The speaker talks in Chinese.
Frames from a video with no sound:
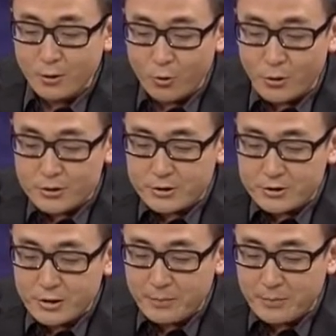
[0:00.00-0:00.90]
或是
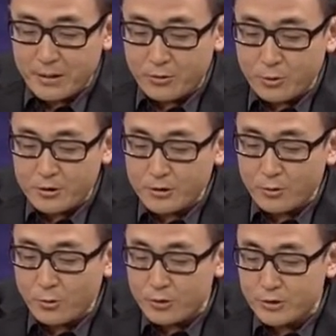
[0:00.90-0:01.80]
在美国
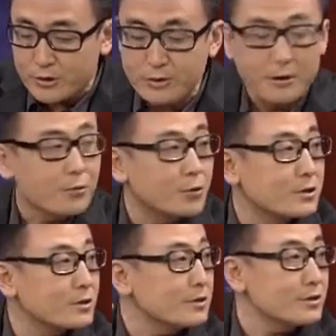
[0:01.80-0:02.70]
生活的人，我
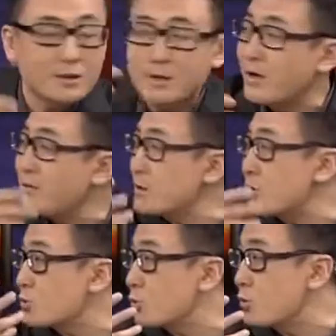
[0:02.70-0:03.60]
曾经这个开玩
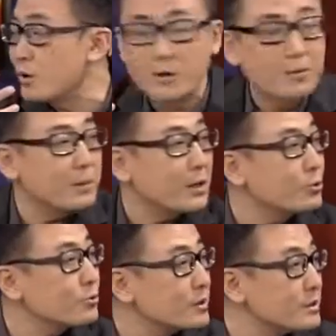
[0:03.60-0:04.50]
笑说过，美国
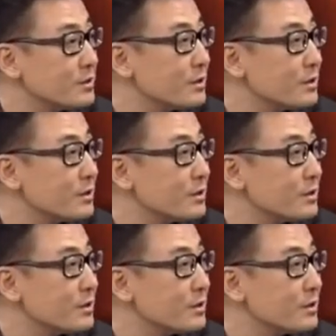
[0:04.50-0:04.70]
中产阶级